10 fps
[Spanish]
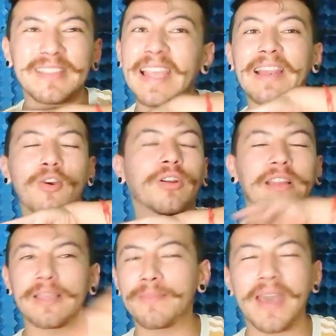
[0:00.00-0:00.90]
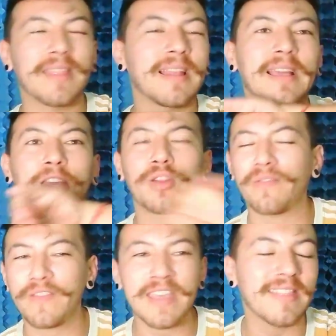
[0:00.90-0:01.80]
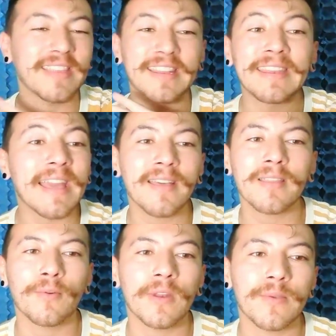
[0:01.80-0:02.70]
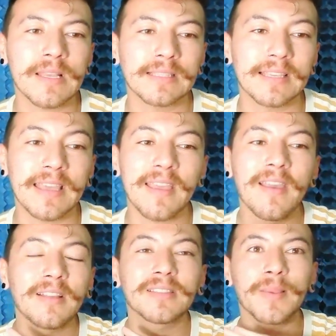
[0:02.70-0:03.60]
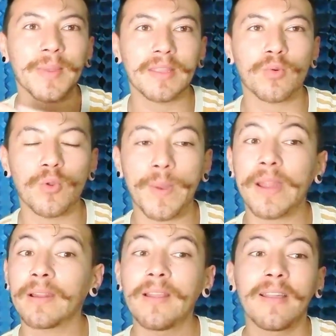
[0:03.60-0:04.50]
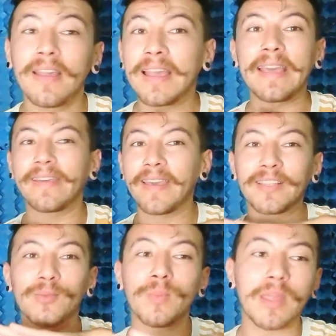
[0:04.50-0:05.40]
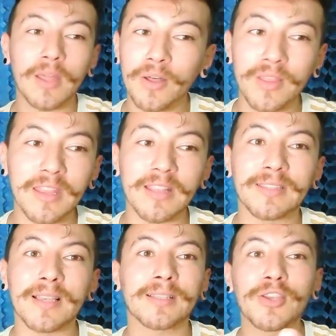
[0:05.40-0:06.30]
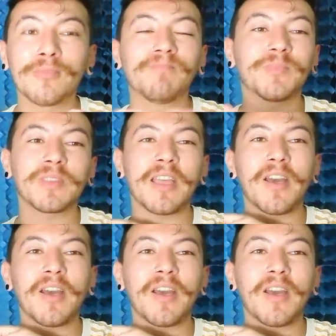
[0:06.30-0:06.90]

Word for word: de los climas, de la geografía, de nada de Bolivia, así que se van a disculpar. Es un video de iniciación.